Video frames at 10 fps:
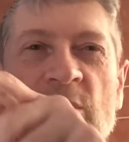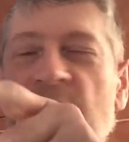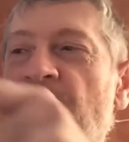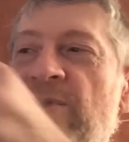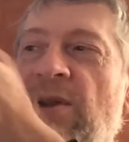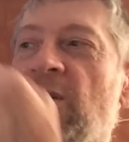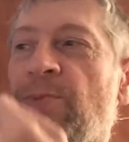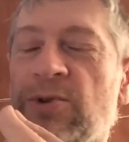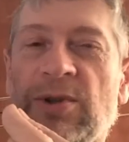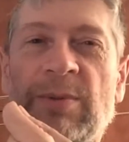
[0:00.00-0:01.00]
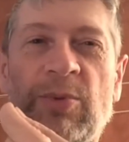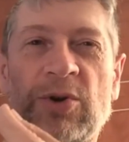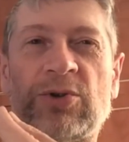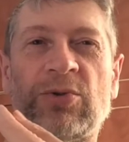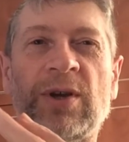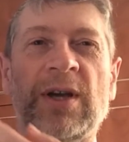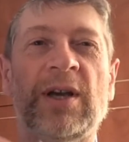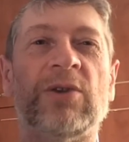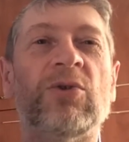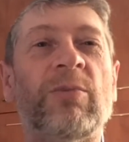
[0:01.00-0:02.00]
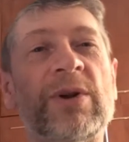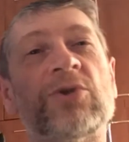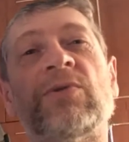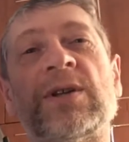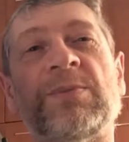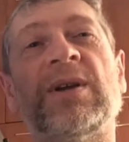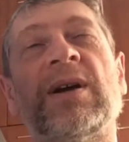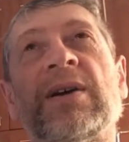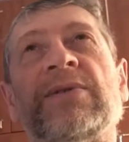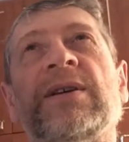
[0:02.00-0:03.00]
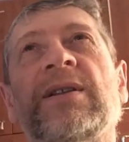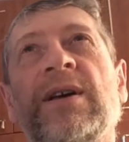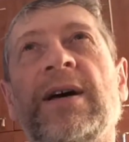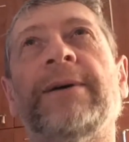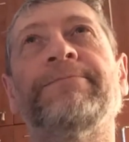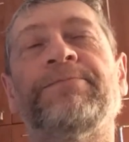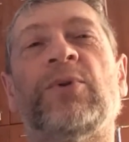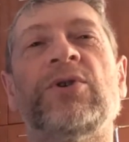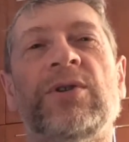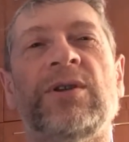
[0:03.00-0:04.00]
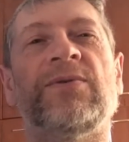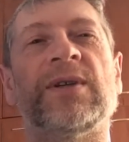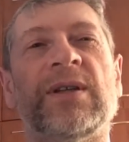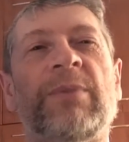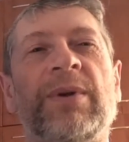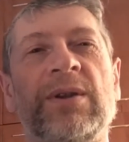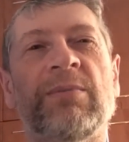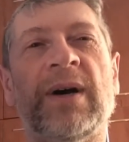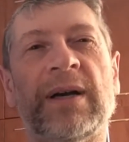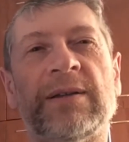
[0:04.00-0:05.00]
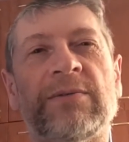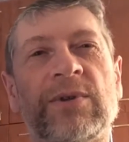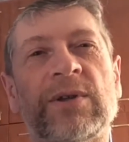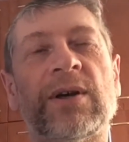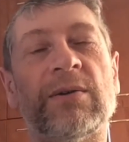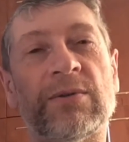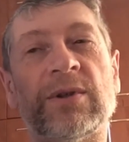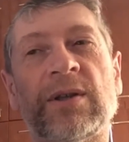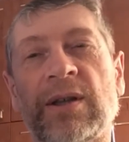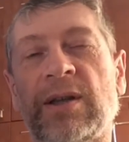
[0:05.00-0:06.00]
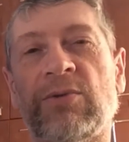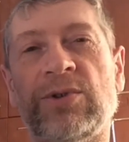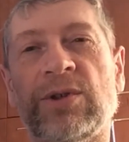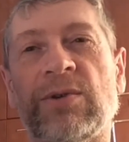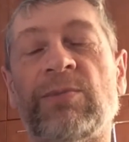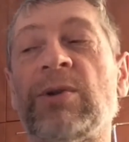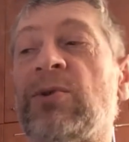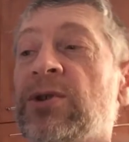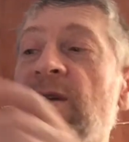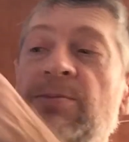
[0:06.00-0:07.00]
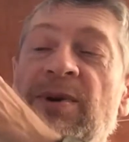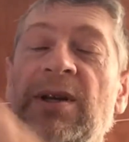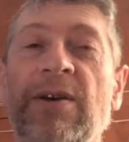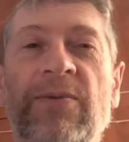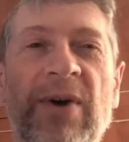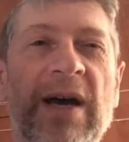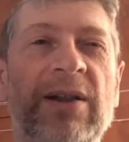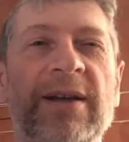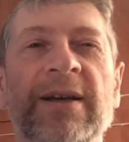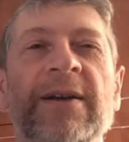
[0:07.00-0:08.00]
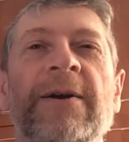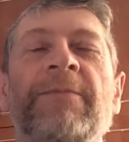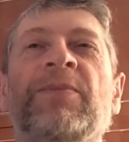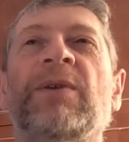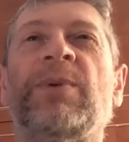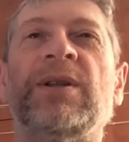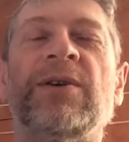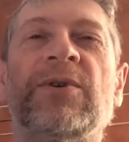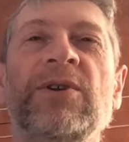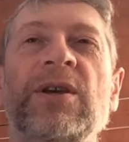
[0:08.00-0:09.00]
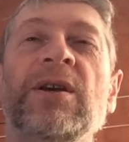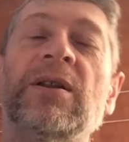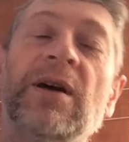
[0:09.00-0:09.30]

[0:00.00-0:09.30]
почта, посылаешь просто на почту, но большого размера, как всегда, почта не всегда принимает. Вот это, вот это надо учитывать, потому что есть PDF-файлы, PDF-книги